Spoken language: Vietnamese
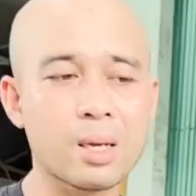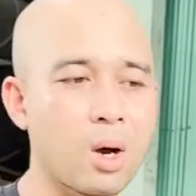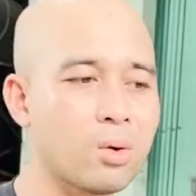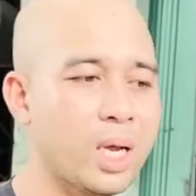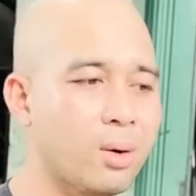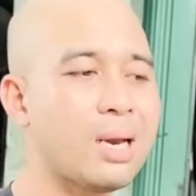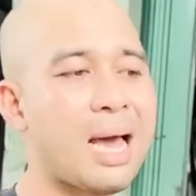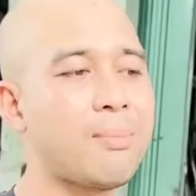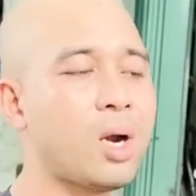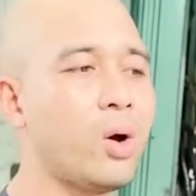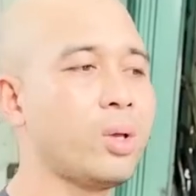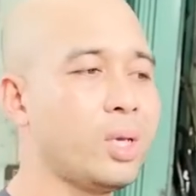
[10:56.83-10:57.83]
còn nếu nó làm
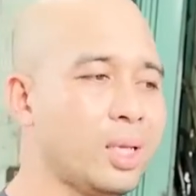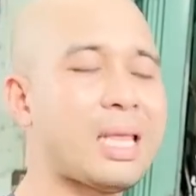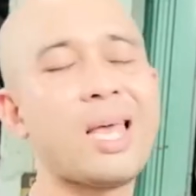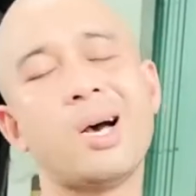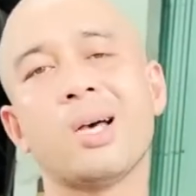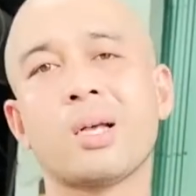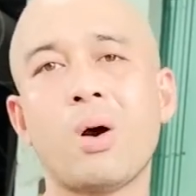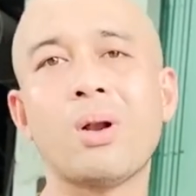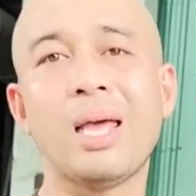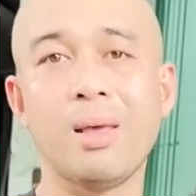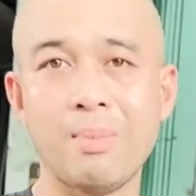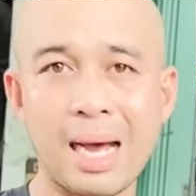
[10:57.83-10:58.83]
rồi thì tay ơi coi
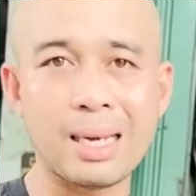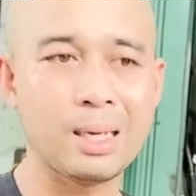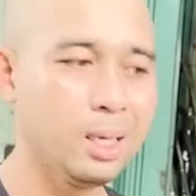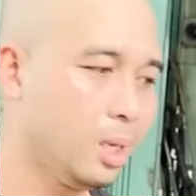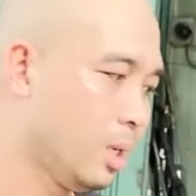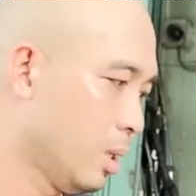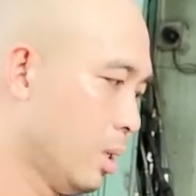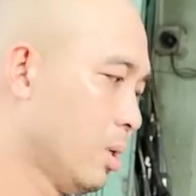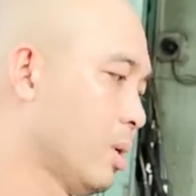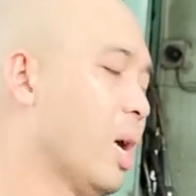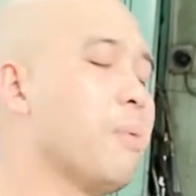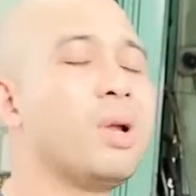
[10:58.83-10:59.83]
lại giùm anh
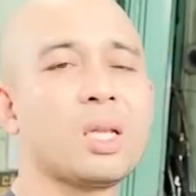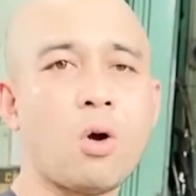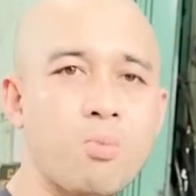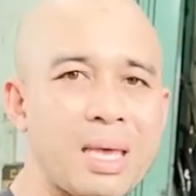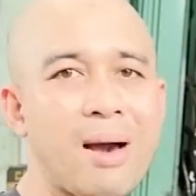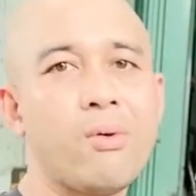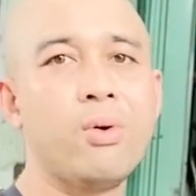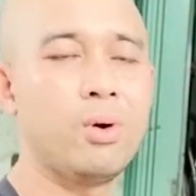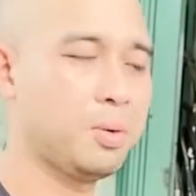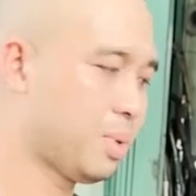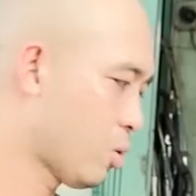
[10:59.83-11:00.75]
để mình cùng nhau mình